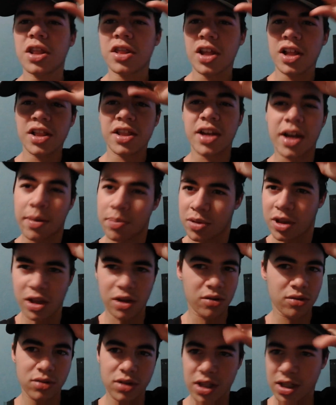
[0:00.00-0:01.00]
del trap,
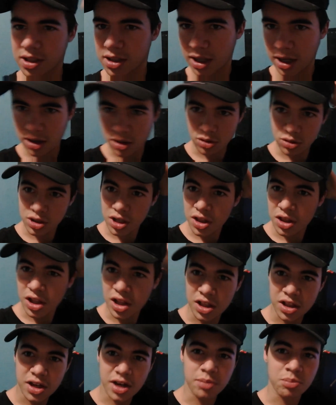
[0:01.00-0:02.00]
tío. Ya está, cosas
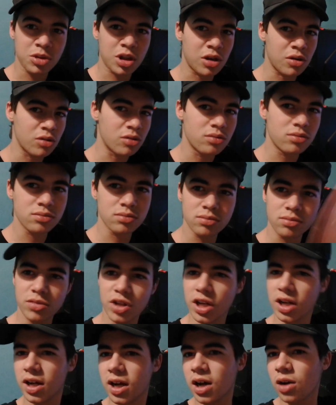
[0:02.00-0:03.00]
del trap, tío.
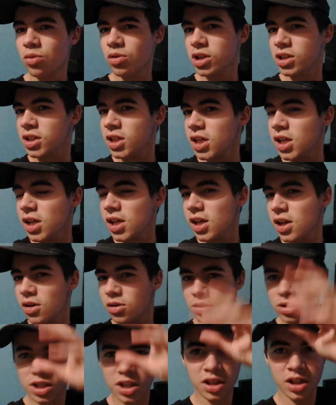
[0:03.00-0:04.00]
Mira, hago así
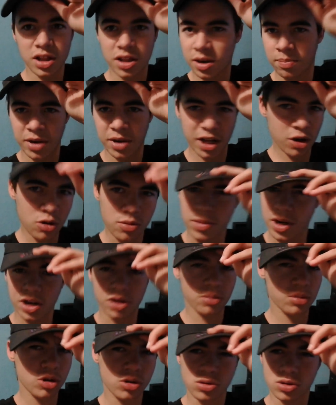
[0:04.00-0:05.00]
cosas del trap. Parezco
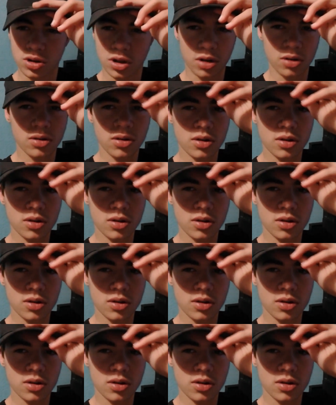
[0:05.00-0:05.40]
Mario Bros, tío.